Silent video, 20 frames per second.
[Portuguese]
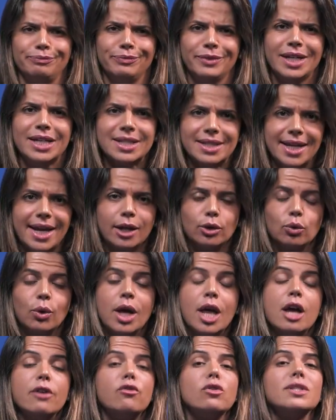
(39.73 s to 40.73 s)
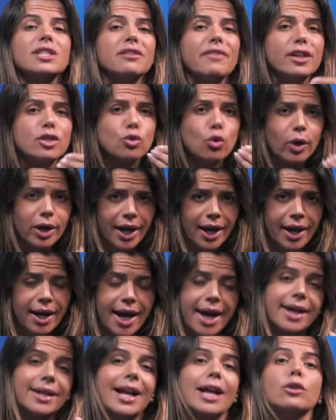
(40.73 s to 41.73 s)
certo? Você vai escolher, é
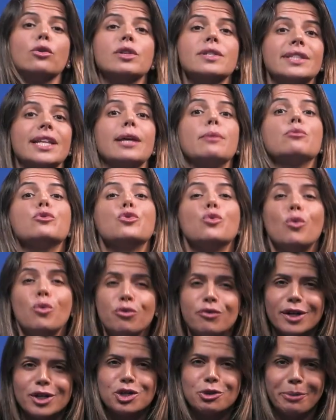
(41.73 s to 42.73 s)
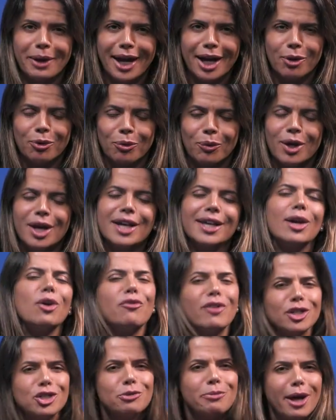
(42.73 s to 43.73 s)
claro, nós temos um vademecum, que é o
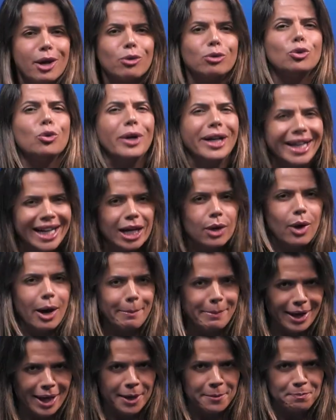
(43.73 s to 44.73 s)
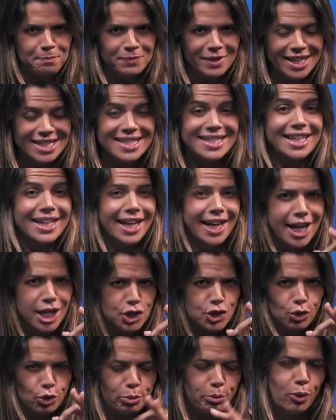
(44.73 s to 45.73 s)
vademecum do grão AB, cereja
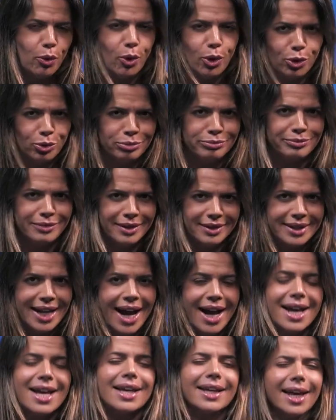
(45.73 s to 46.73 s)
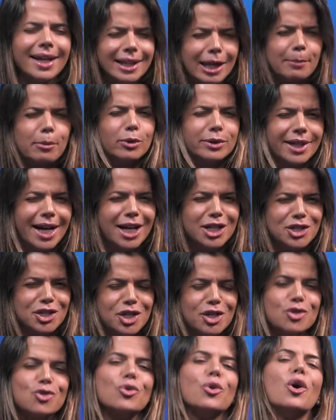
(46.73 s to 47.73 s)
do bolo, tá? Quem tá por trás
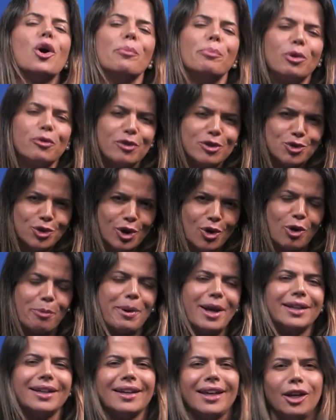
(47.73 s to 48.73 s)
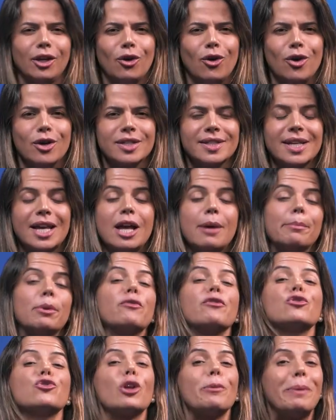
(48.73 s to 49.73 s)
disso? Professora Roberta Queiroz,
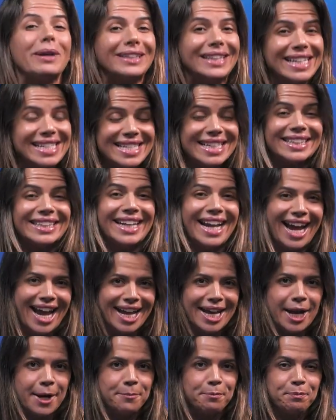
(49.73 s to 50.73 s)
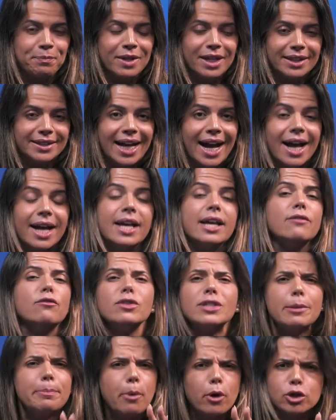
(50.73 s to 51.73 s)
professora Patrícia Dreia, tá? Você
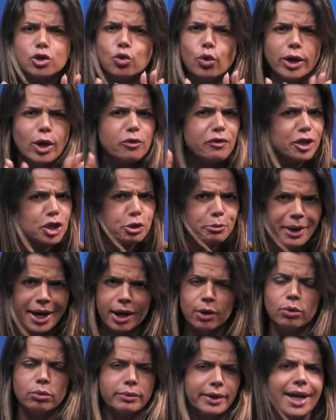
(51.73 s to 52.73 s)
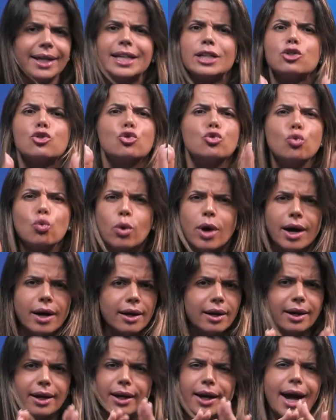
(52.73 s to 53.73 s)
pode escolher o vademecum, né, da sua...
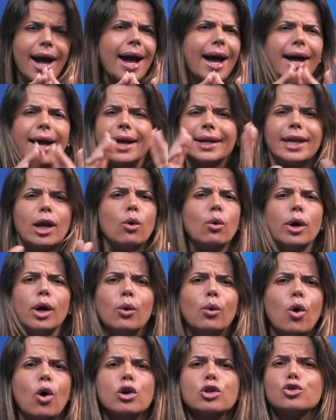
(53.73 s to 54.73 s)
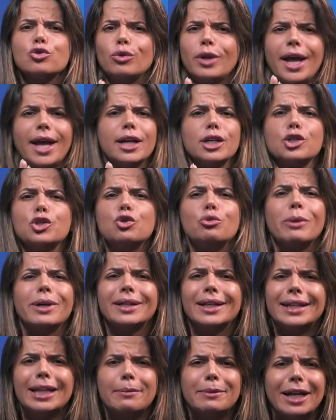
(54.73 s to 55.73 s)
Ah, Raquel, eu gosto, né, de uma
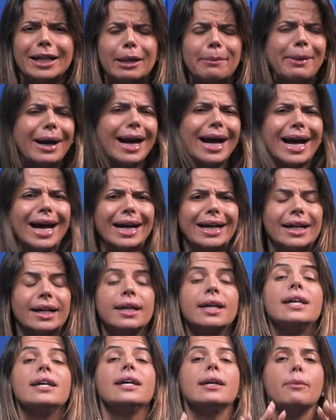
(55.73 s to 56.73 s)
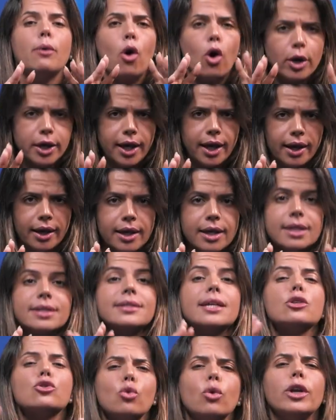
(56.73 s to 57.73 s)
determinada marca. Ok, você
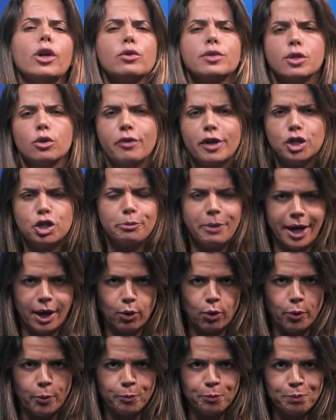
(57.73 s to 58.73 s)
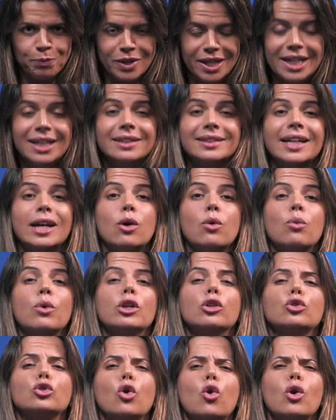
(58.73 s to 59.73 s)
escolheu o seu vademecum. Então,
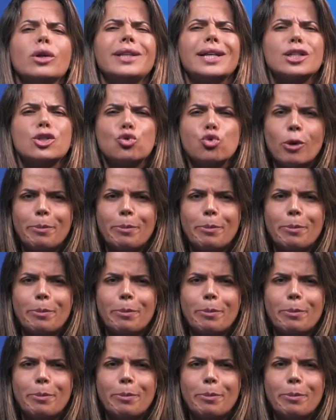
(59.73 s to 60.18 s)
toda a sua